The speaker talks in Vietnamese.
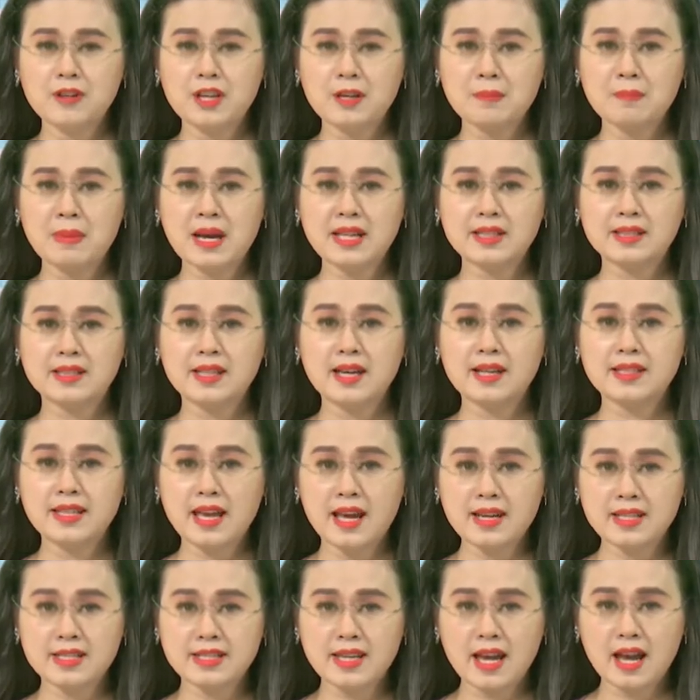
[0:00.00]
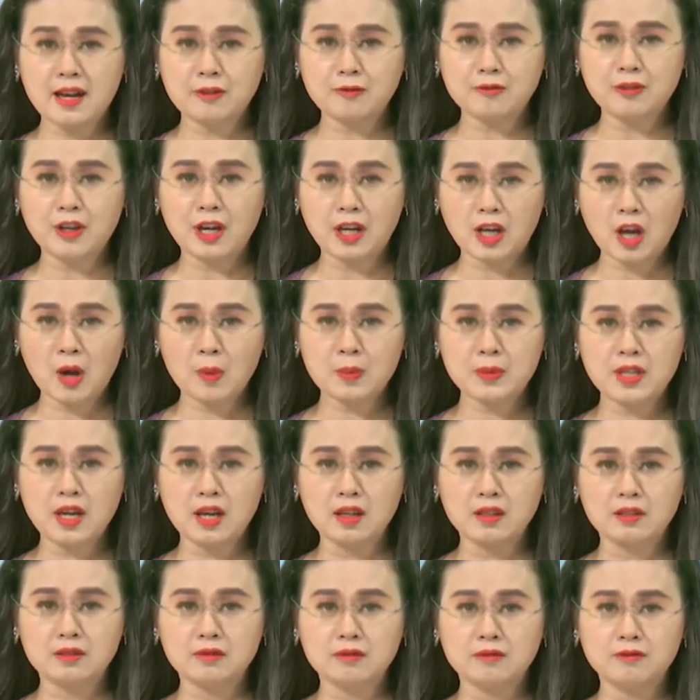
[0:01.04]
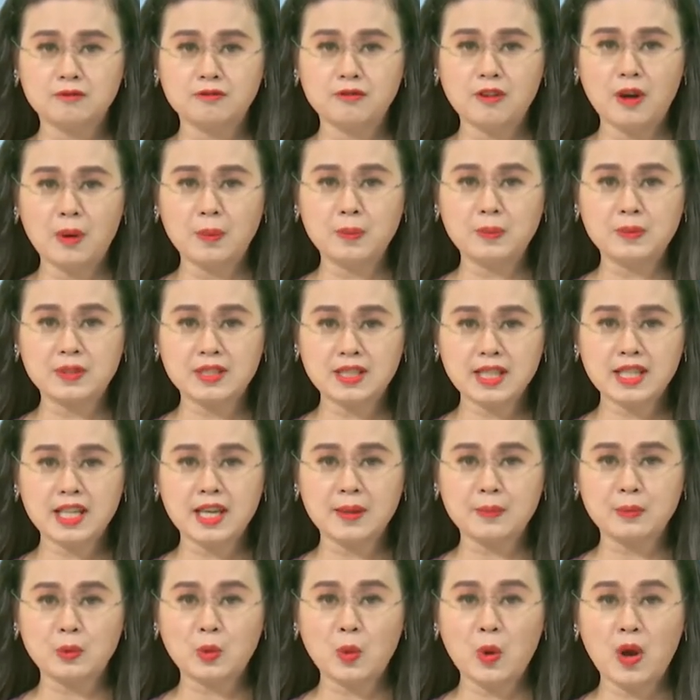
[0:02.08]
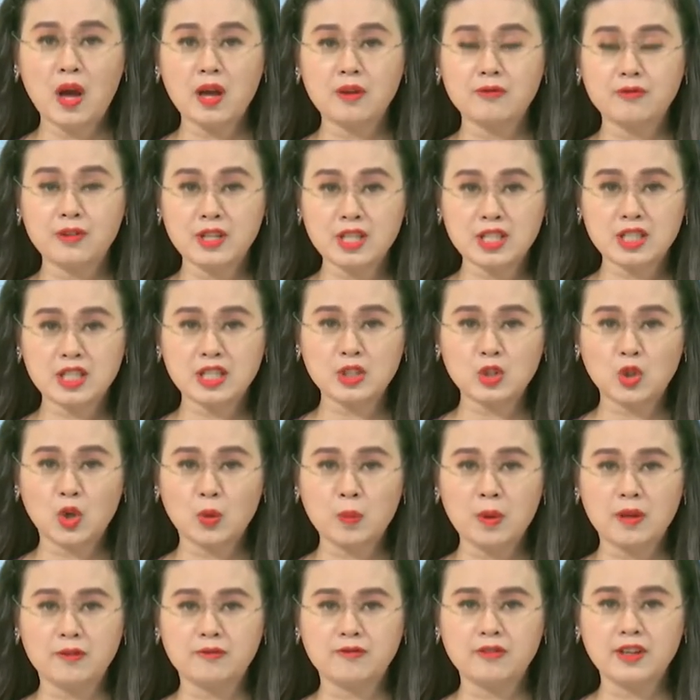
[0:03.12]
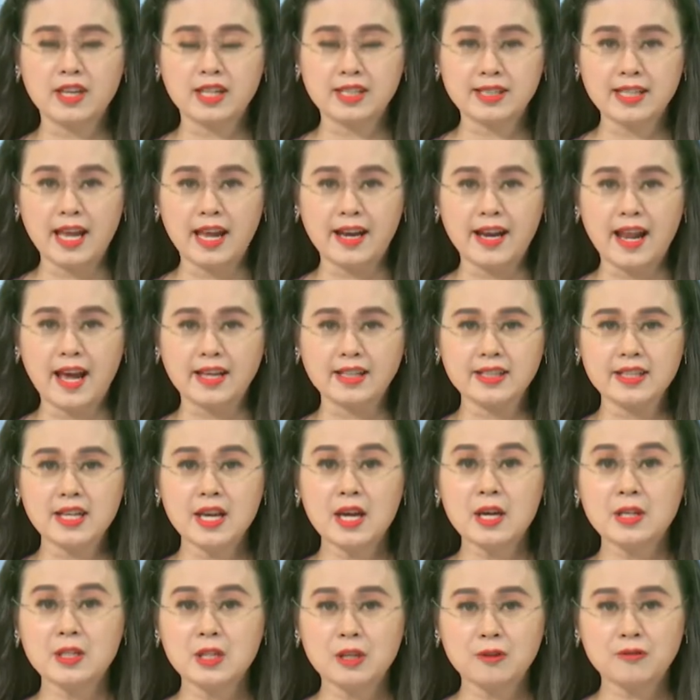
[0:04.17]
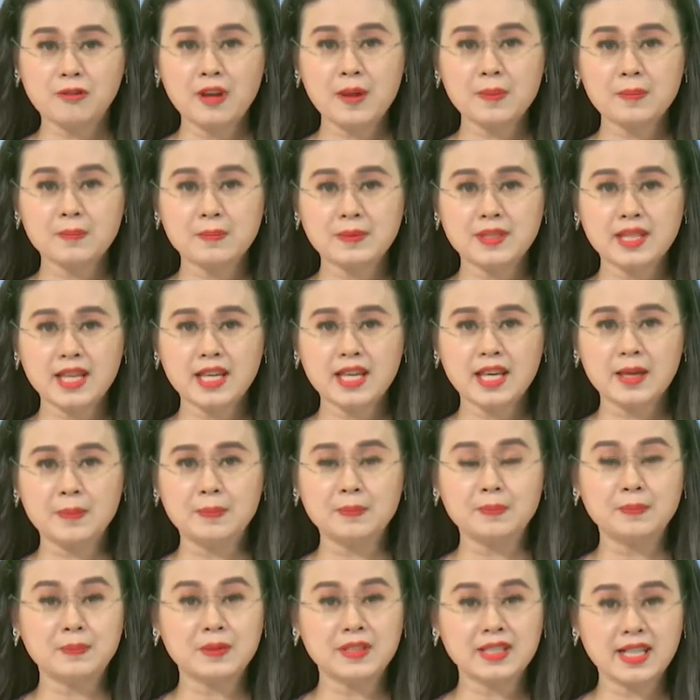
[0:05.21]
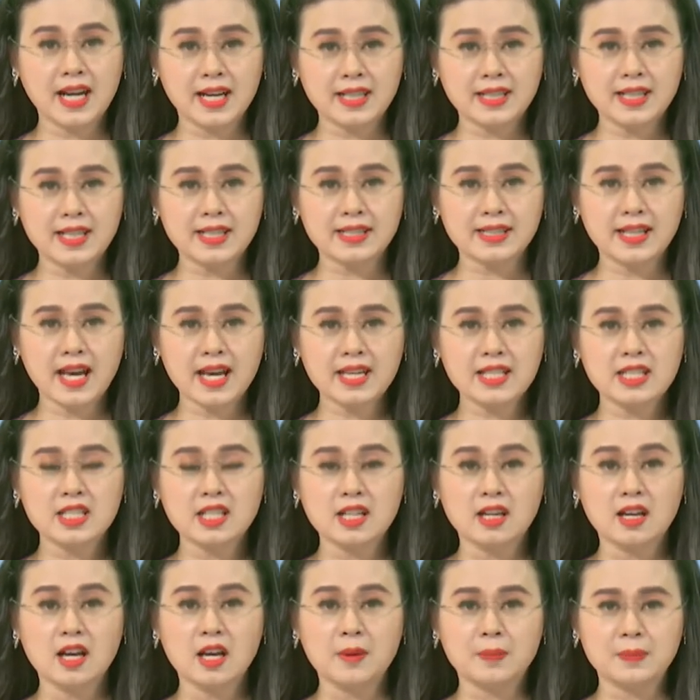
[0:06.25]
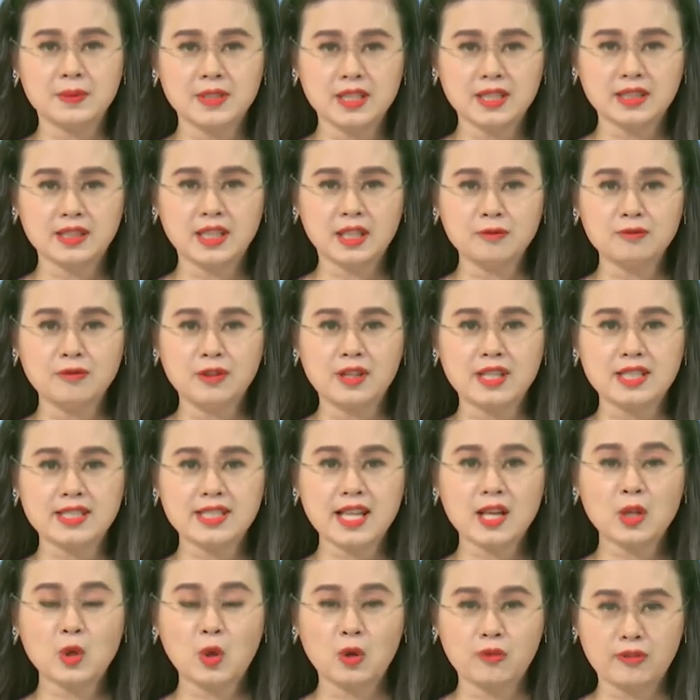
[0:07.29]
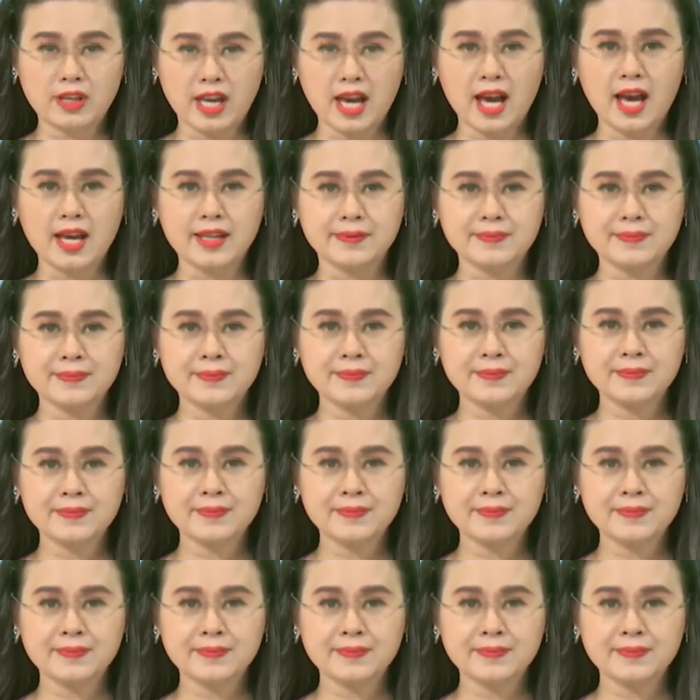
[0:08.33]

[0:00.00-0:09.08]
Viện Bathurst Nha Trang vừa công nhận phòng xét nghiệm khoa vi sinh của Bệnh viện Đà Nẵng được phép xét nghiệm khẳng định các trường hợp dương tính với SARS-CoV-2.